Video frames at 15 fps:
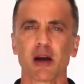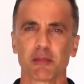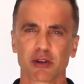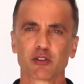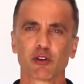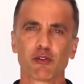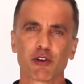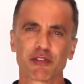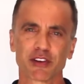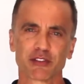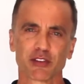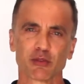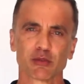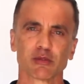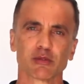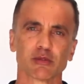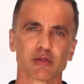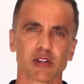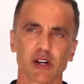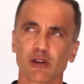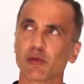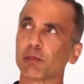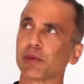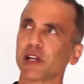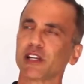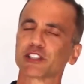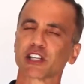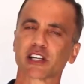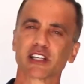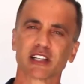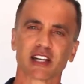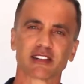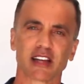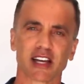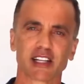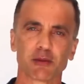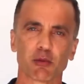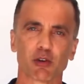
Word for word: mas eu vou fazer um, um print aqui na tela e